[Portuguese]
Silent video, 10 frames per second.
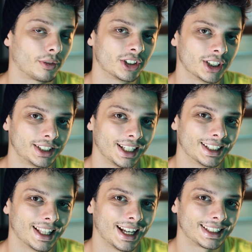Pra vocês terem
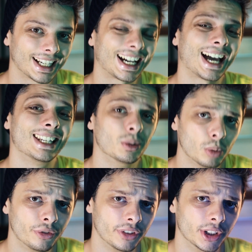ideia, até
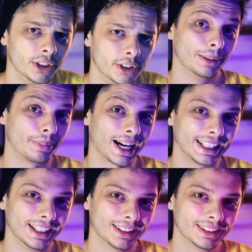carimbo eu fiz. E pra
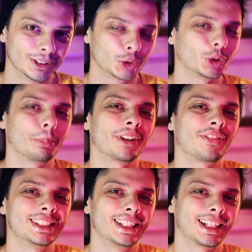quê? Só pra
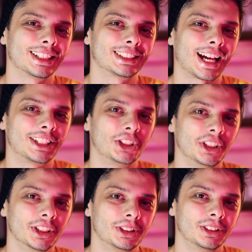fazer aquelas
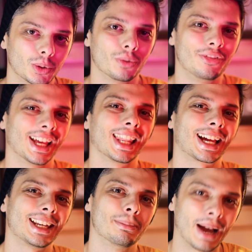cartinhas com vela
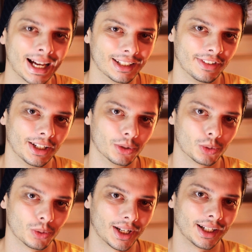carimbada, velho.
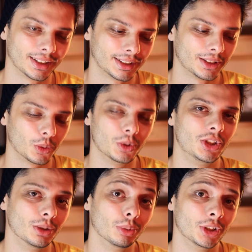Com a o
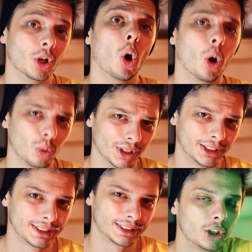símbolo de
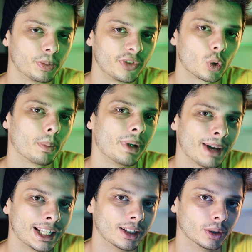Hogwarts. E tipo, ficou bem
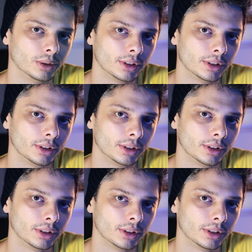maneiro.